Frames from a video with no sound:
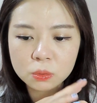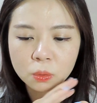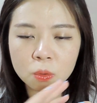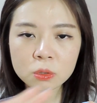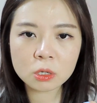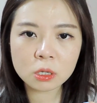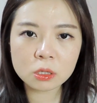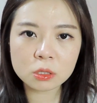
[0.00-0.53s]
坐
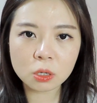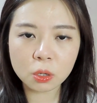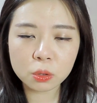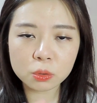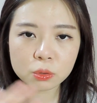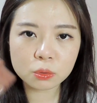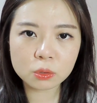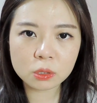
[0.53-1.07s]
公车的时
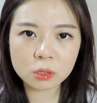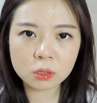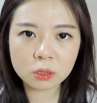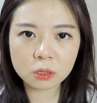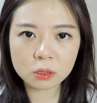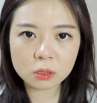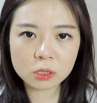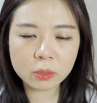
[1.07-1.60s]
候，就
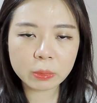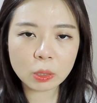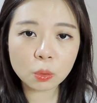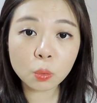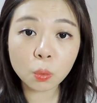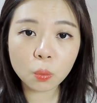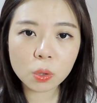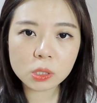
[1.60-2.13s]
是身边
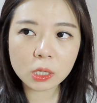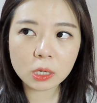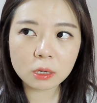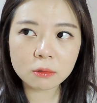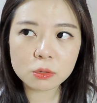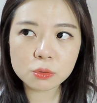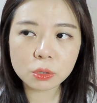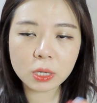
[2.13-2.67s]
路过的一
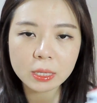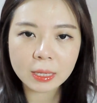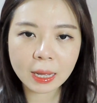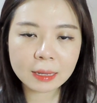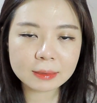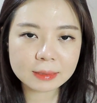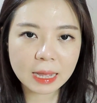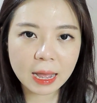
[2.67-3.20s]
个文具店，
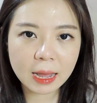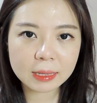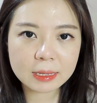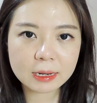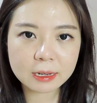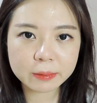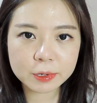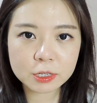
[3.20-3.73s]
它很大，
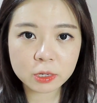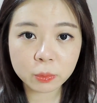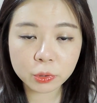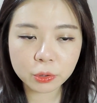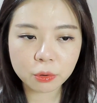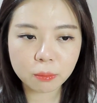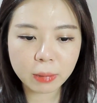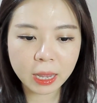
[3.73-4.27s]
它里面什么
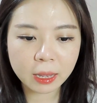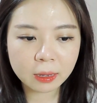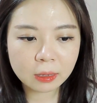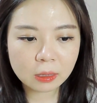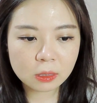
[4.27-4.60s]
都有卖，